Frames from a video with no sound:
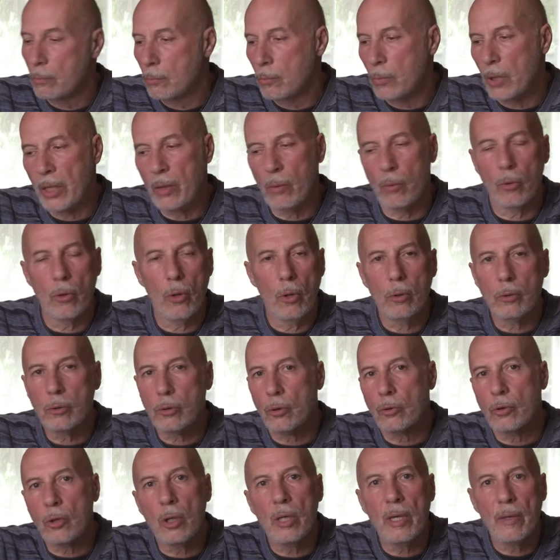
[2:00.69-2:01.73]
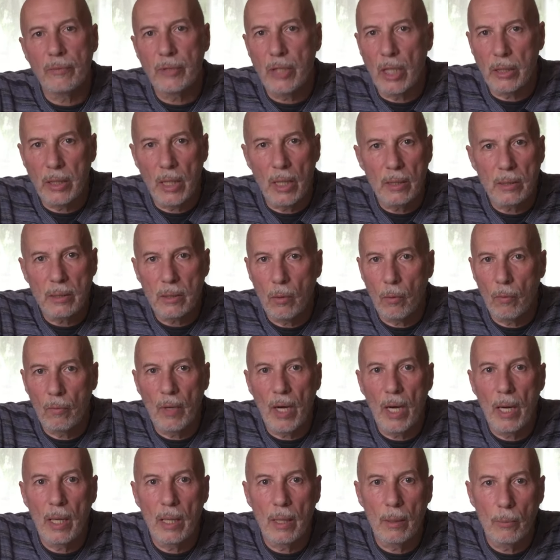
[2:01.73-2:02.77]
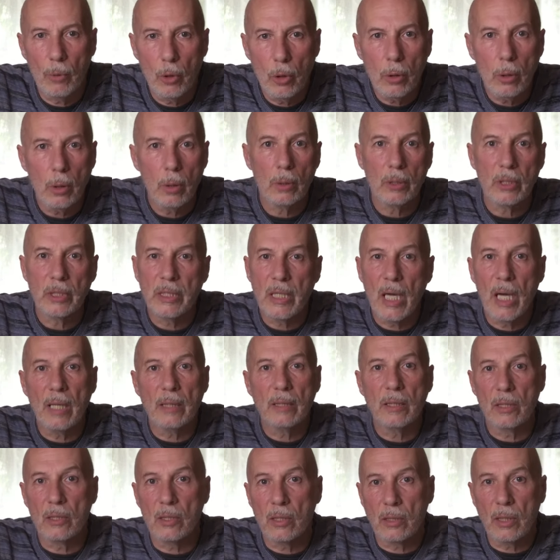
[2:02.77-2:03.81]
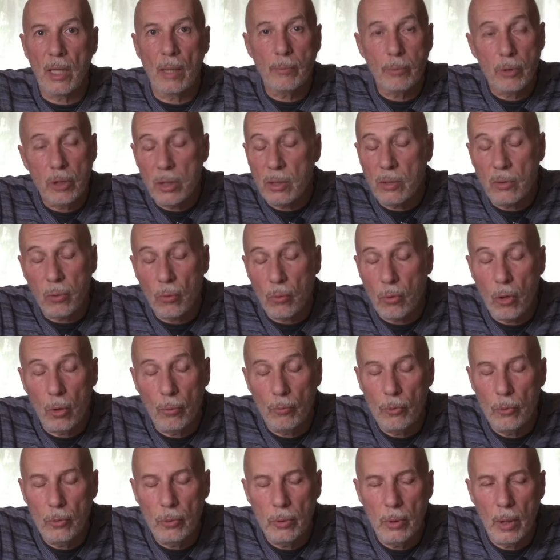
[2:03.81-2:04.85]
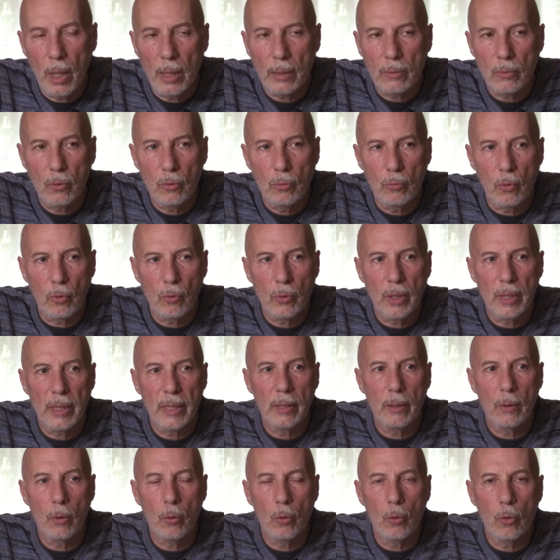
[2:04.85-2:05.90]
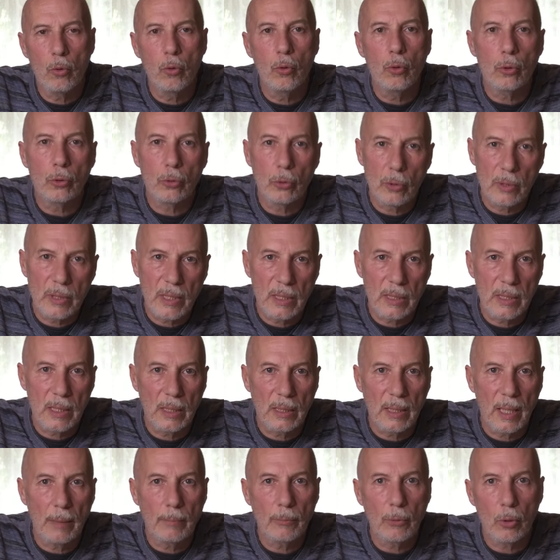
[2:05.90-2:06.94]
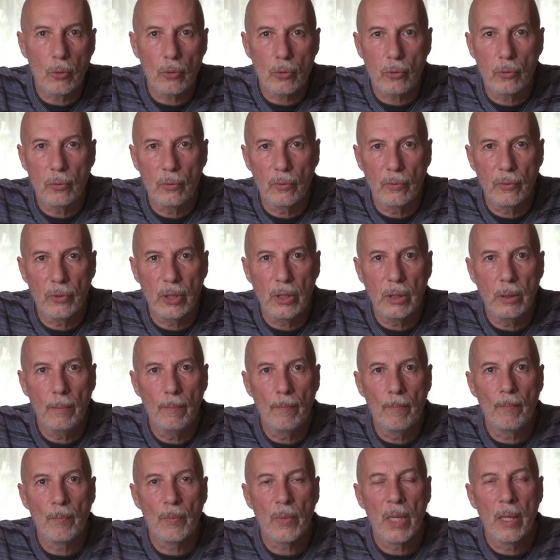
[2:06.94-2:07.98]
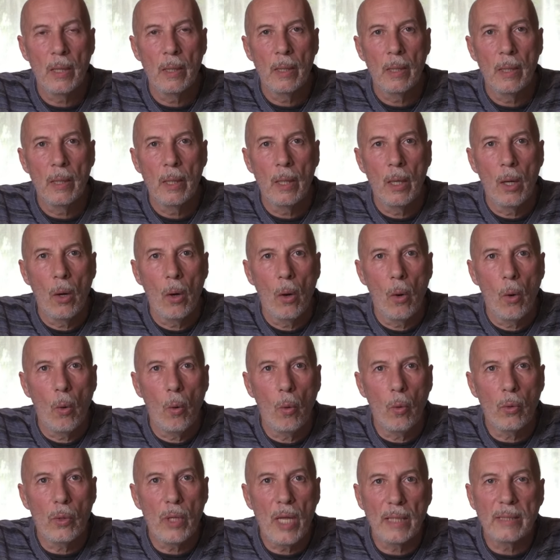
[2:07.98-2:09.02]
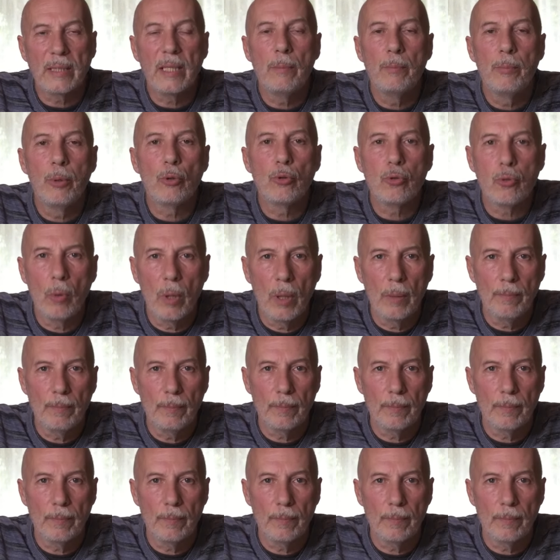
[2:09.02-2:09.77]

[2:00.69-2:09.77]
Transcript: et on entre dans la vieillesse et on va à la mort. Il y a des étapes qui sont communes à tout le monde. Et au cours de ces étapes dans une vie, on a des besoins,